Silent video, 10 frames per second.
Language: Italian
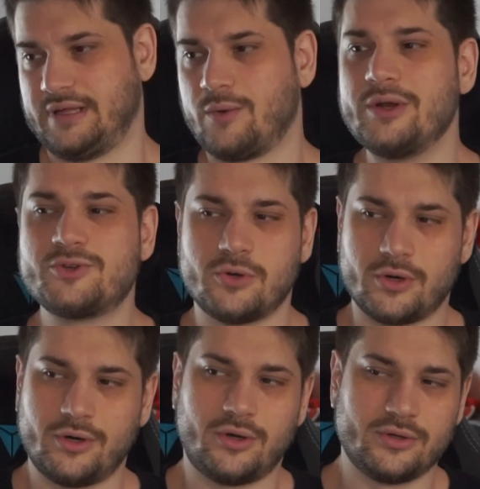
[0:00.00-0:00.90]
quel
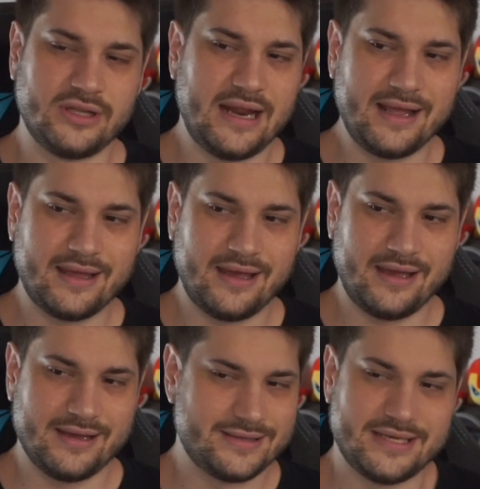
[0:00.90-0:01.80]
giorno direi
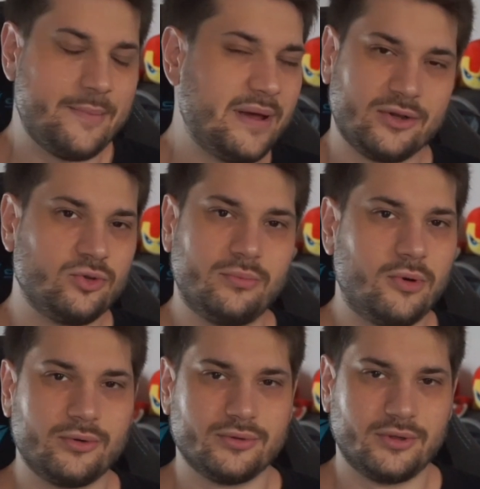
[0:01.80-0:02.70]
che si è aperto un
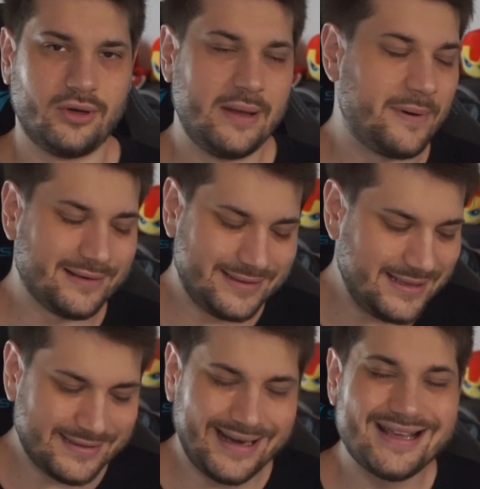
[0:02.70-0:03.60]
mondo. È
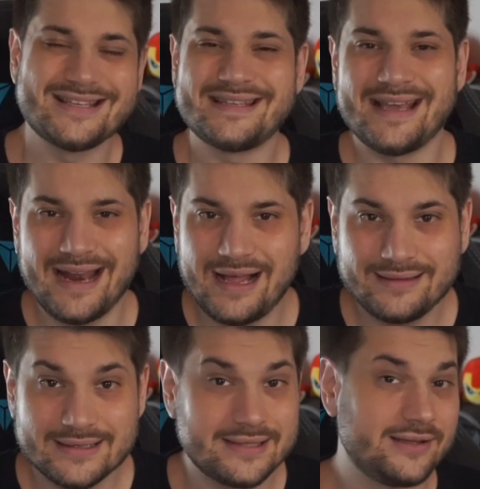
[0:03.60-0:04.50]
partita la
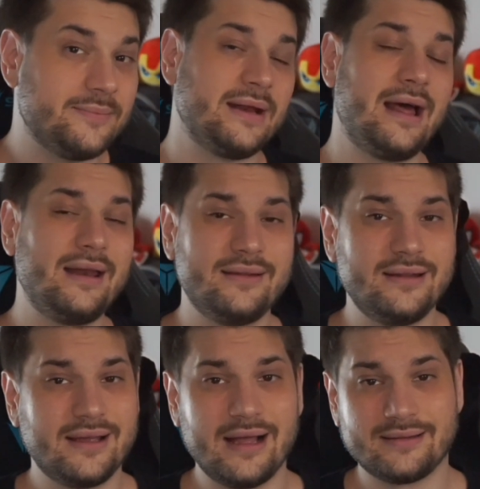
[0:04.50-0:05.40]
serata settimanale
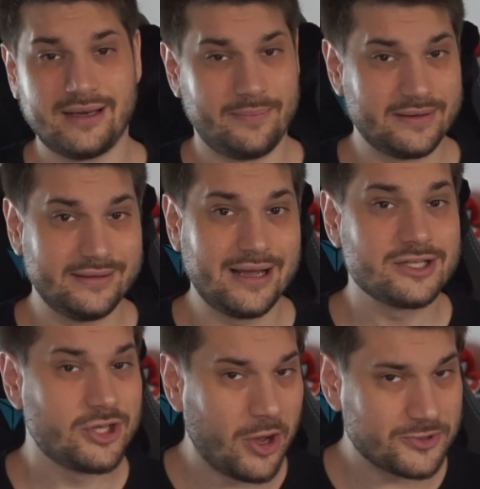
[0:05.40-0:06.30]
dedicata alla partita
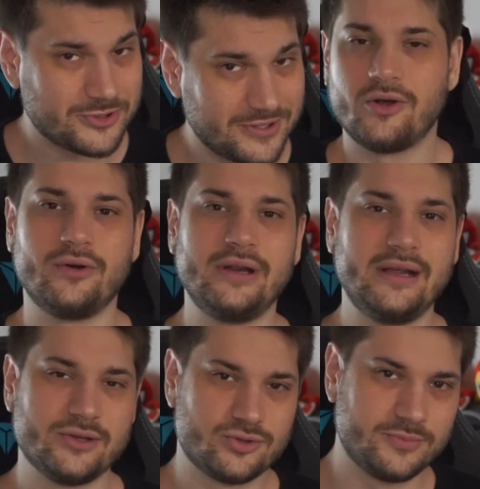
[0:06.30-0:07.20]
SOS con
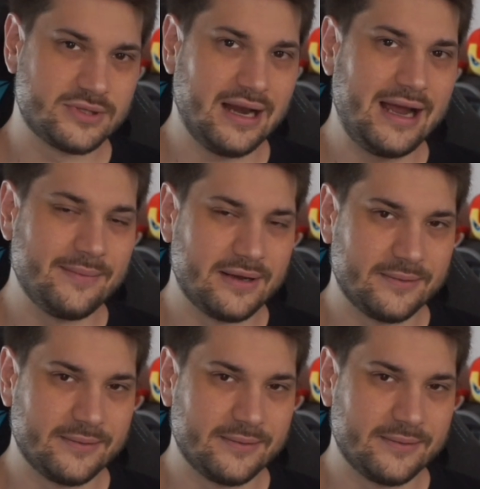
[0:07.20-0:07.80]
i subscriber.